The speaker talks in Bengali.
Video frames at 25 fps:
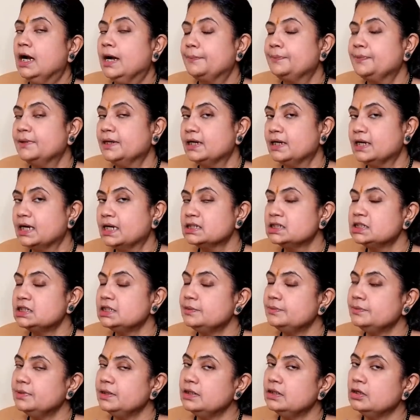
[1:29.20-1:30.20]
আপনার
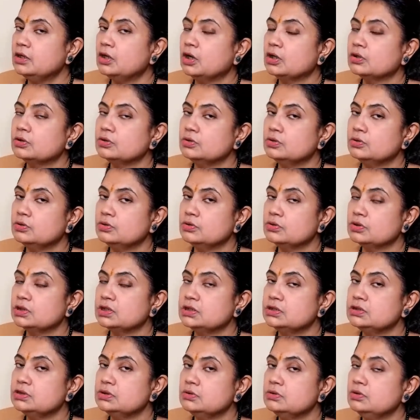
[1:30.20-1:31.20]
রাশি মিন লগ্ন অন্য
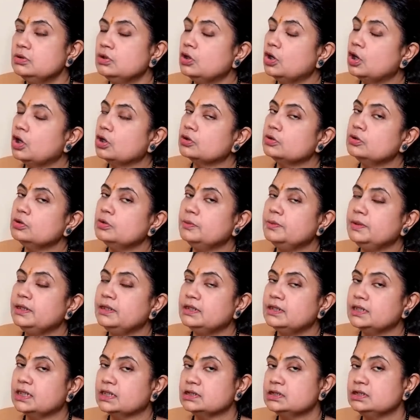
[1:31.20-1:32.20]
কিছু লগ্ন
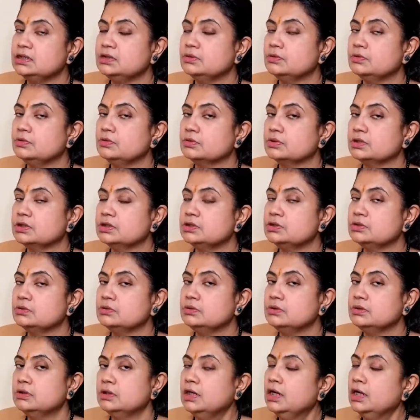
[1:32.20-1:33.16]
মিন রাশি অন্য কিছু